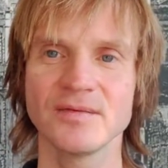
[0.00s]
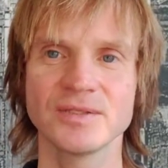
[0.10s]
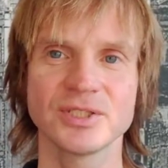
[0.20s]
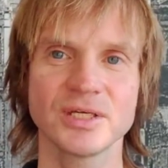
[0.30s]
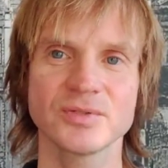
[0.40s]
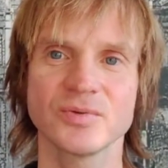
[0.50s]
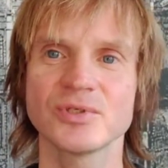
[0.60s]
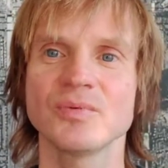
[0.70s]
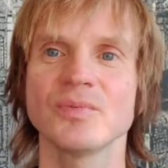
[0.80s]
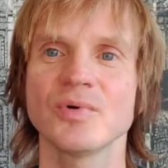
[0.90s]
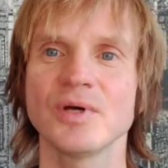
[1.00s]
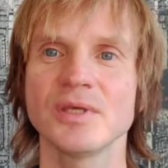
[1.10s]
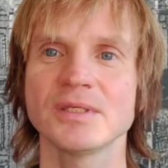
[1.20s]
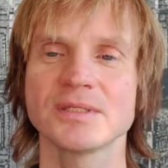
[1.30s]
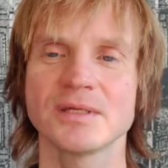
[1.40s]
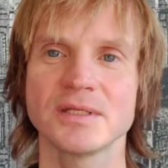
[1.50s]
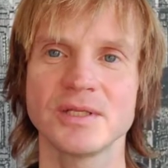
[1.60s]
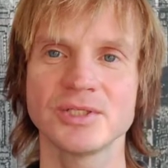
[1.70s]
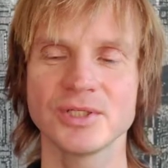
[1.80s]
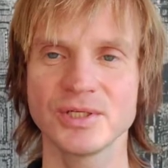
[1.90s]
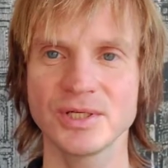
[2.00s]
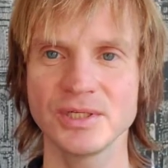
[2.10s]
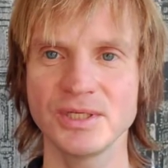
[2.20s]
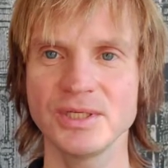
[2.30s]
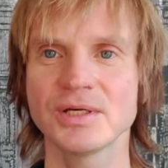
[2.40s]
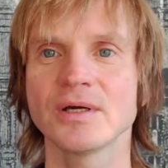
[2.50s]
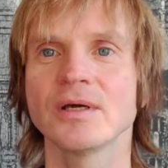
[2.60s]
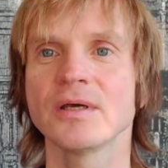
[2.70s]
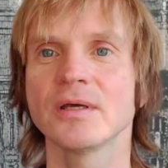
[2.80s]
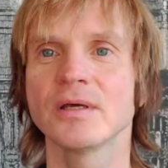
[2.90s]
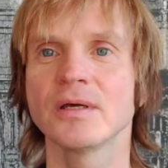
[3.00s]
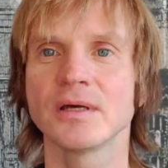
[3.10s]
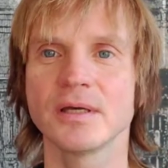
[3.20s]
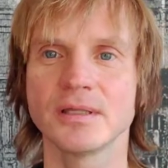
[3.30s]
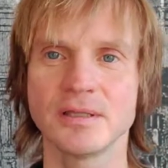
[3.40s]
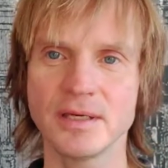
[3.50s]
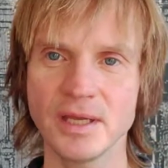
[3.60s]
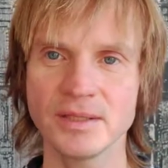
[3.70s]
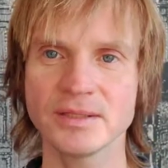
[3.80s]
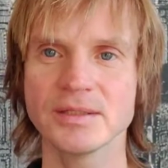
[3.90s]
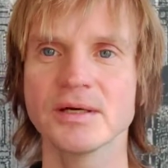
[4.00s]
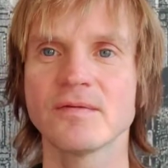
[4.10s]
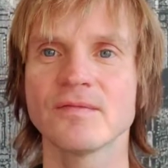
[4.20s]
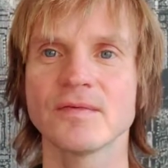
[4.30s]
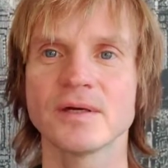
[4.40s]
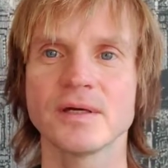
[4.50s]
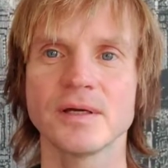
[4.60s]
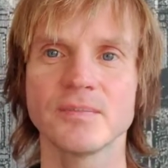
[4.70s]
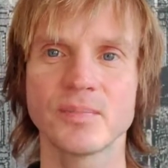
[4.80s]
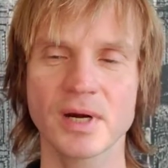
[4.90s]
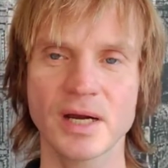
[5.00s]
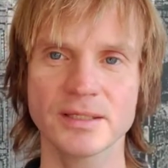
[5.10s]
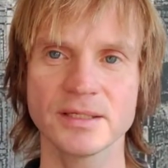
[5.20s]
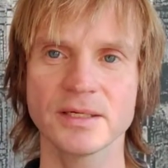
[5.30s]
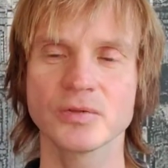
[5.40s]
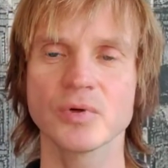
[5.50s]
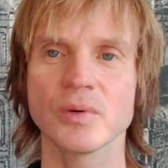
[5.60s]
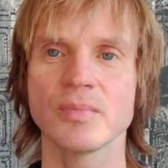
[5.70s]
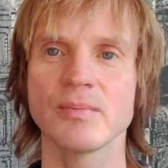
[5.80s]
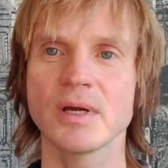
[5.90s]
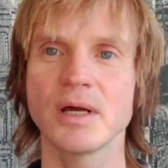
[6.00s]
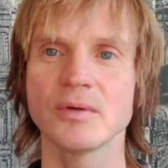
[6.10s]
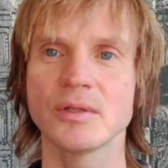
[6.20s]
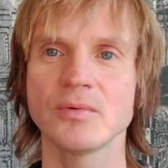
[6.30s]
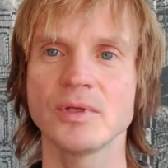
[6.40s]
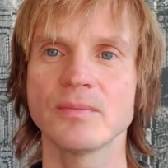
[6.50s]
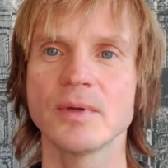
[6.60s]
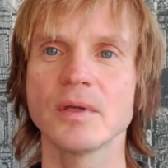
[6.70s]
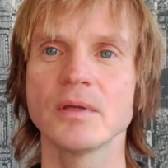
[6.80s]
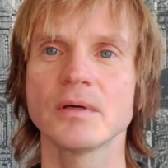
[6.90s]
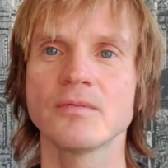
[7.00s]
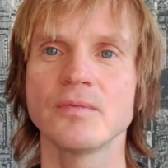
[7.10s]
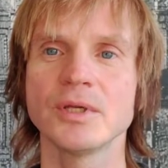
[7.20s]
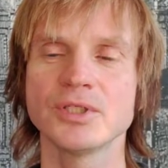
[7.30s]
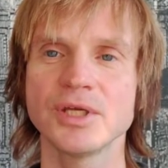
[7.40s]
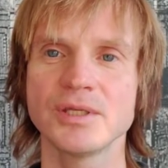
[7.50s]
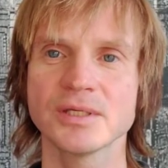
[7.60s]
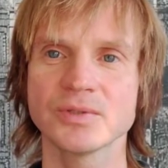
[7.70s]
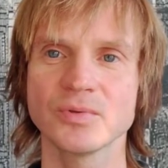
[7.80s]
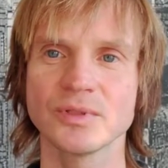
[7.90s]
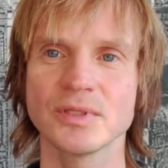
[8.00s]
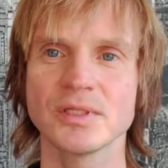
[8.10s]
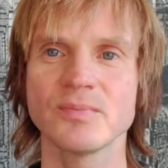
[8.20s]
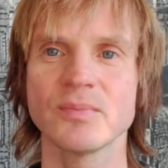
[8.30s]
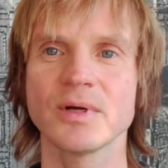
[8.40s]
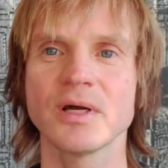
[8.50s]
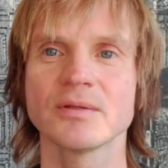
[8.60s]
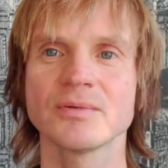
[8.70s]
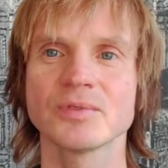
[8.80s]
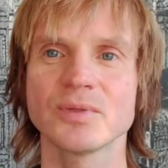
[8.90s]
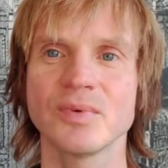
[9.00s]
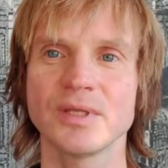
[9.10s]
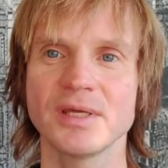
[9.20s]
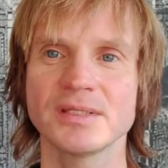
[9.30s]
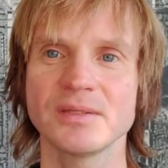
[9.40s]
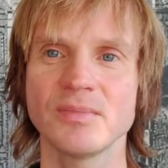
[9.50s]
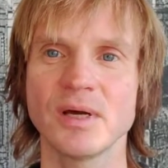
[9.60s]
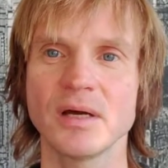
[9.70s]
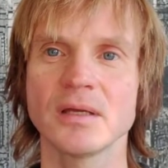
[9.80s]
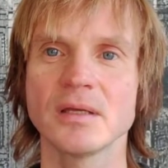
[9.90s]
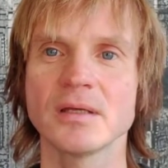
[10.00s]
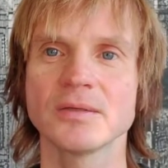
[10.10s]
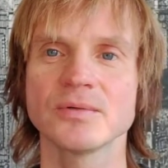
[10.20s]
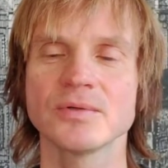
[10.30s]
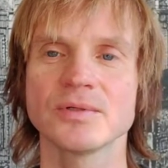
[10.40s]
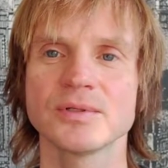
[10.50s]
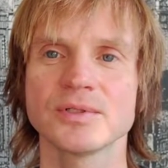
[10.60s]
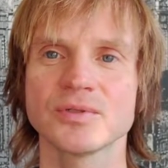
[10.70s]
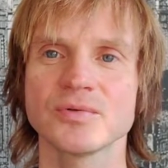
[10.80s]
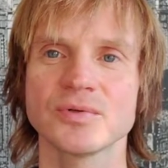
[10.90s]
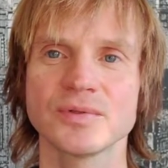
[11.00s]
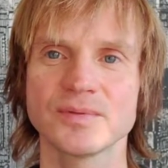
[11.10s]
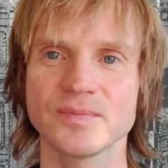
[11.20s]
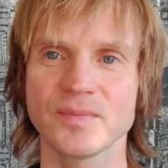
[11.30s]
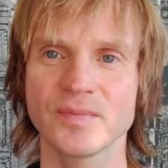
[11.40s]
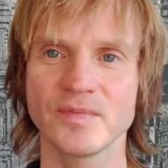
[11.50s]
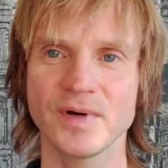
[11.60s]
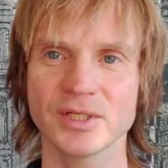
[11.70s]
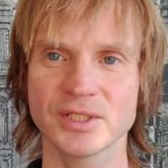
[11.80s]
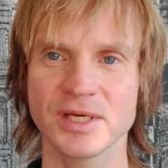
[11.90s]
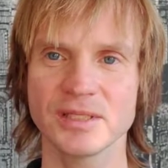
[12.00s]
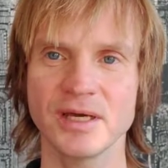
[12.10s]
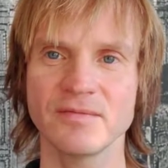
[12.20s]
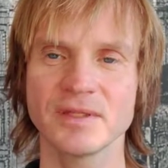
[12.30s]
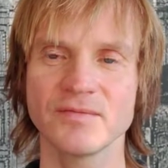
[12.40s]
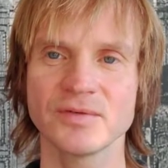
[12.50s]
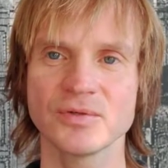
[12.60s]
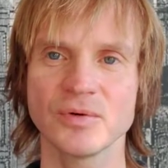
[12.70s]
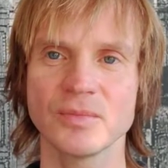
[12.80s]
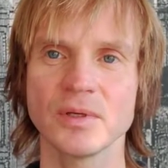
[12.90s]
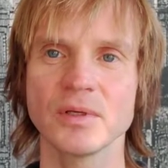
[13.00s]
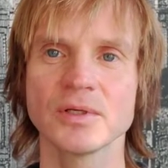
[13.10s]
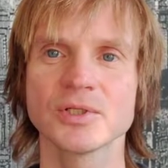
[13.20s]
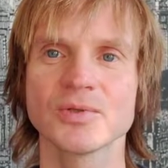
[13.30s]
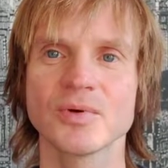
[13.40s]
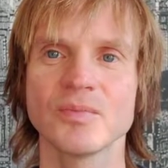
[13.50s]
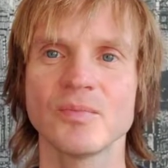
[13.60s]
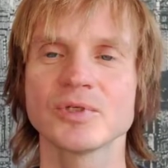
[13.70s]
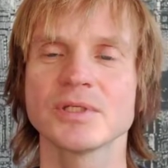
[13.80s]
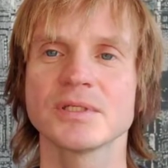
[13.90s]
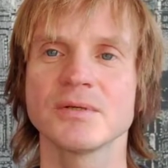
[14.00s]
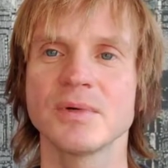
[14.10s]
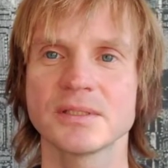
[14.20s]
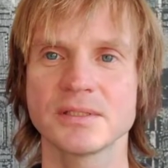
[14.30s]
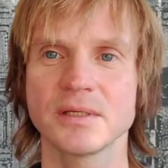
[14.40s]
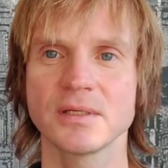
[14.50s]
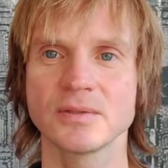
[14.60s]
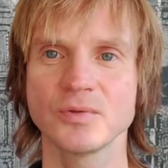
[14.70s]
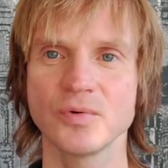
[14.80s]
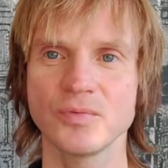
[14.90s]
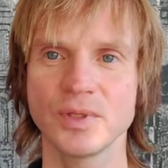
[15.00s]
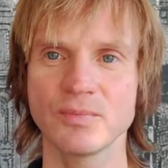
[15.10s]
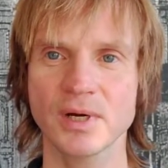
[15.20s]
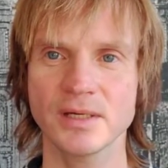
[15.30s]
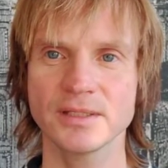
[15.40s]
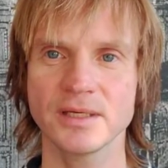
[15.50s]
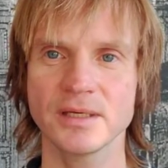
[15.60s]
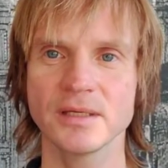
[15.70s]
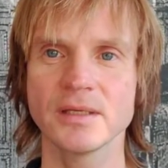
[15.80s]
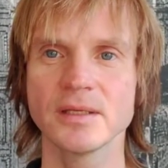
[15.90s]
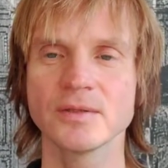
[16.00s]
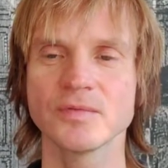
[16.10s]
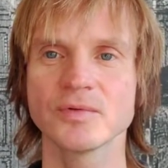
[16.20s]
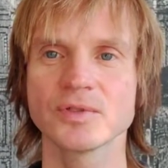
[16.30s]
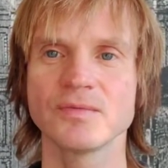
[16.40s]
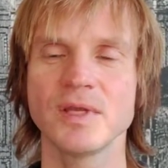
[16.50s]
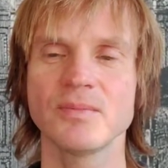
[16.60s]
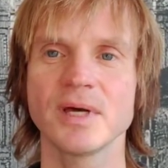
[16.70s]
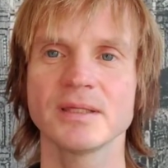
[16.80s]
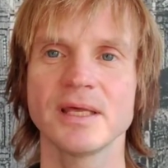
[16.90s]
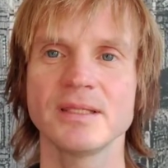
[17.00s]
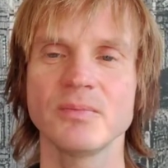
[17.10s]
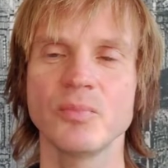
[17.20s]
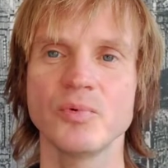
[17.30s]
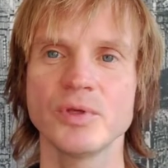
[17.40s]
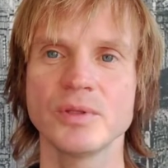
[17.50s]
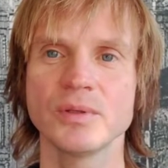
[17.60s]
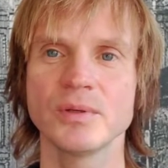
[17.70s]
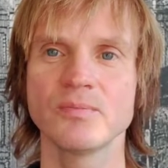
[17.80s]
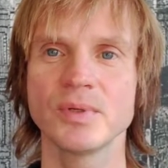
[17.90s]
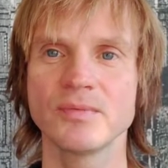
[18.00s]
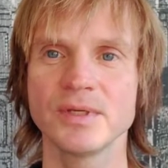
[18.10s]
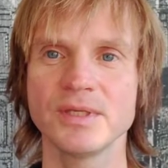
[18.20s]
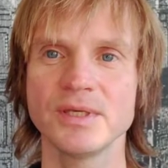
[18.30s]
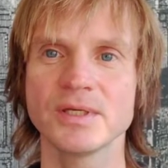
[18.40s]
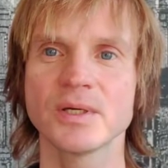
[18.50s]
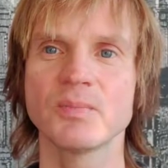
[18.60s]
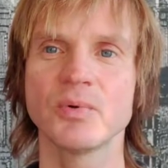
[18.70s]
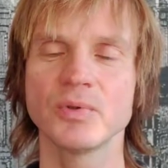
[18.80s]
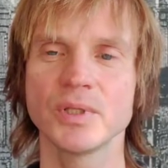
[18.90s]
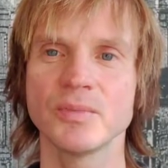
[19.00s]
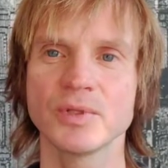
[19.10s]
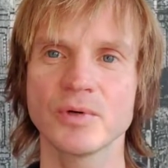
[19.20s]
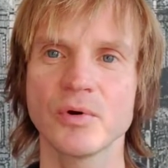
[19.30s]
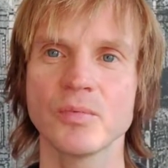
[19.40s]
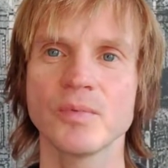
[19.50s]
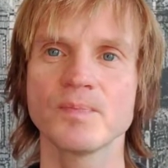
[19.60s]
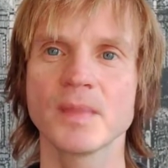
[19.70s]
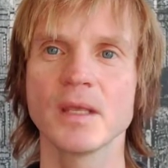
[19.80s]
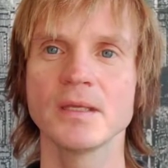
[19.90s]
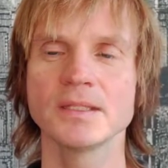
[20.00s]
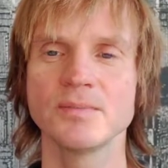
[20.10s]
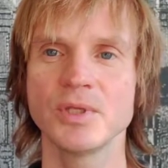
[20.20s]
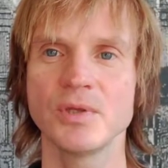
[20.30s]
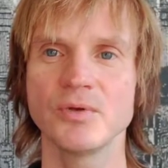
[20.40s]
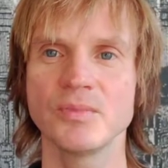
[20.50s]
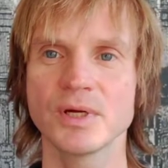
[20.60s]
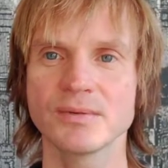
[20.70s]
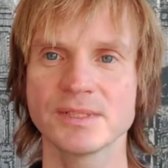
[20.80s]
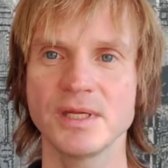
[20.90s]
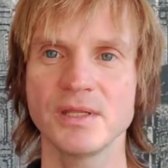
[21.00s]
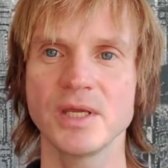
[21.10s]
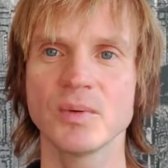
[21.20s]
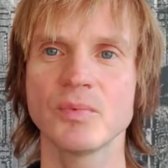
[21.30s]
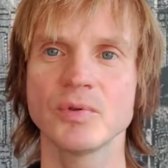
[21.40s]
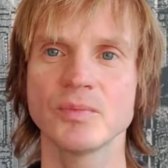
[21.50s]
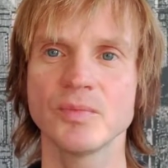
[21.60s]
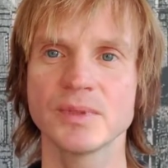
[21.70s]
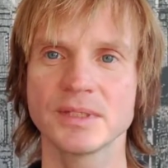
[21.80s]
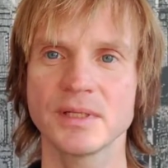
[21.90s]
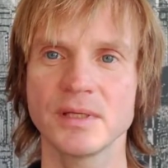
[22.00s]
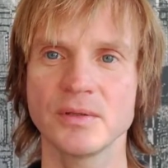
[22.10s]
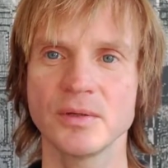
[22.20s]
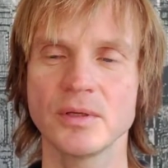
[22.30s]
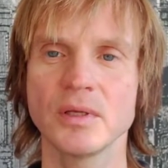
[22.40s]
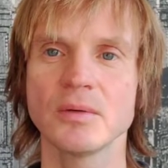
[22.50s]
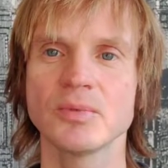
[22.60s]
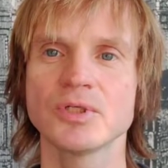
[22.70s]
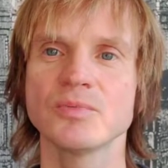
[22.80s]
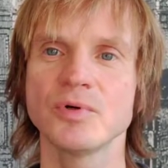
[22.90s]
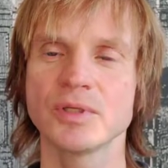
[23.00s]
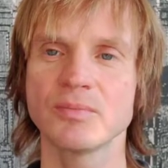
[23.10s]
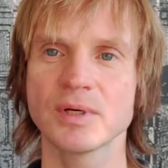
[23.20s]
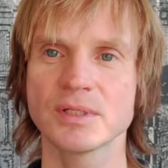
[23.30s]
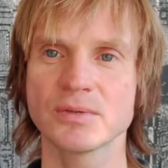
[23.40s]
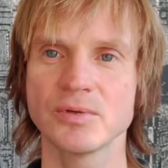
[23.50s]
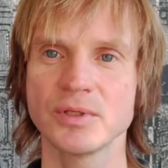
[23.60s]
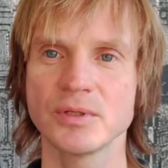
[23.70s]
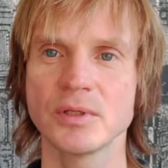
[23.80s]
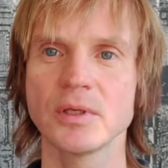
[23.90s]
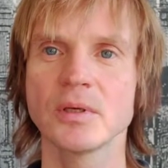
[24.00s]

Ведь сейчас очень много есть различных книг, э, тренингов, э, практик, которые помогают людям в увеличении осознанности, помогают лучше понять себя. Но что важное да, в этом всем, что можно заниматься духовной практикой, но в то же время она не будет приводить к полному такому изменению мировоззрения, к полному познанию. Почему это происходит?